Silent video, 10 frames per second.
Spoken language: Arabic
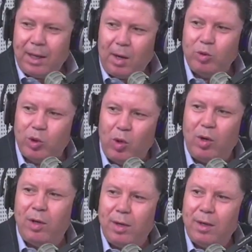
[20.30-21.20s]
او
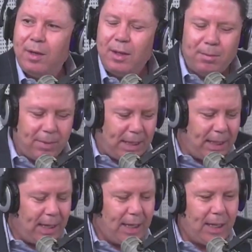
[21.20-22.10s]
جل
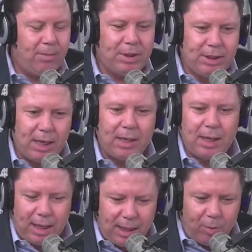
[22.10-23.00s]
معناها البشر
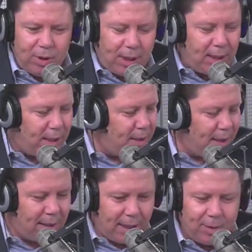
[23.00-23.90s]
على على
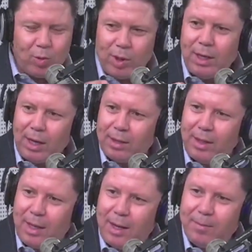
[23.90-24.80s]
الكره
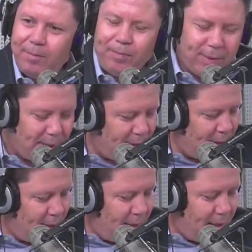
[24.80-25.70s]
الارضيه
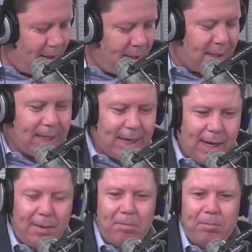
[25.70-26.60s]
آه،
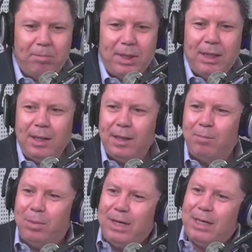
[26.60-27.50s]
غرام
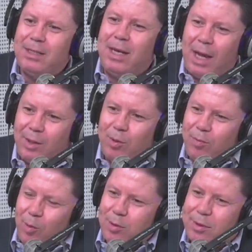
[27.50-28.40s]
بالناس اللي عندهم
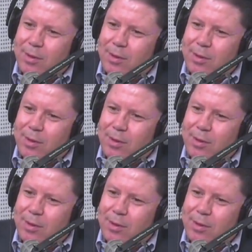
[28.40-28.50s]
فلوس